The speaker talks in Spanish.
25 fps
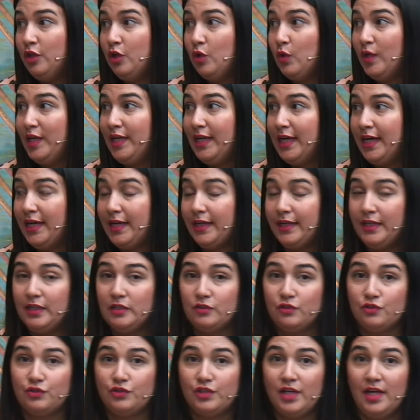o en las
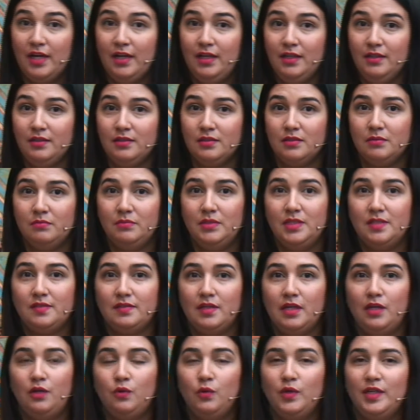redes sociales. Mi
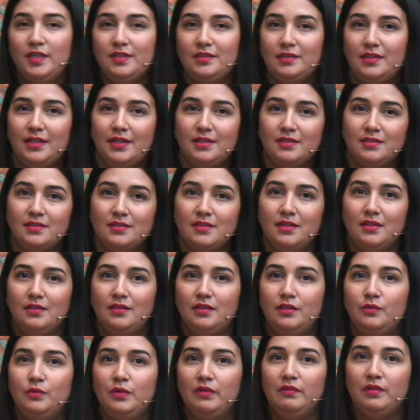celu es 37
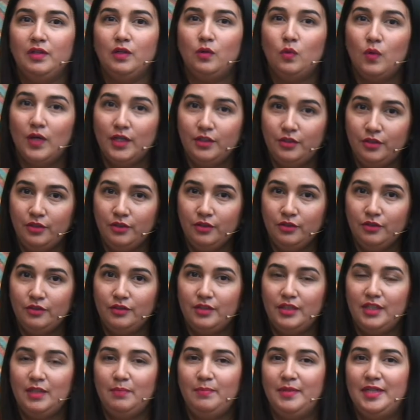794
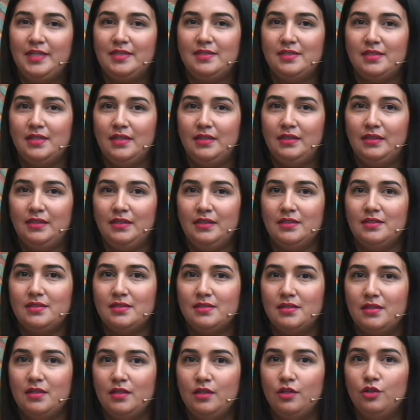
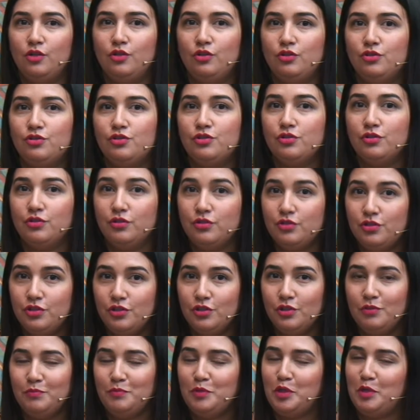
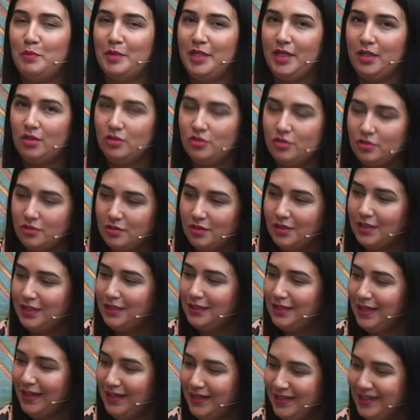777-588. Lo manejo yo
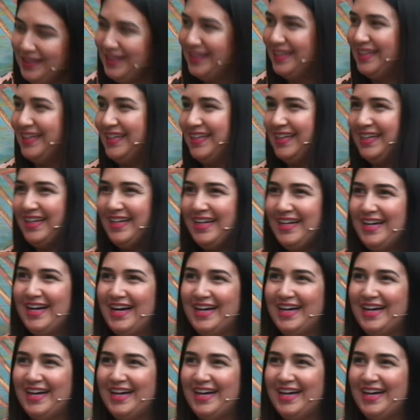solita. Así que bueno,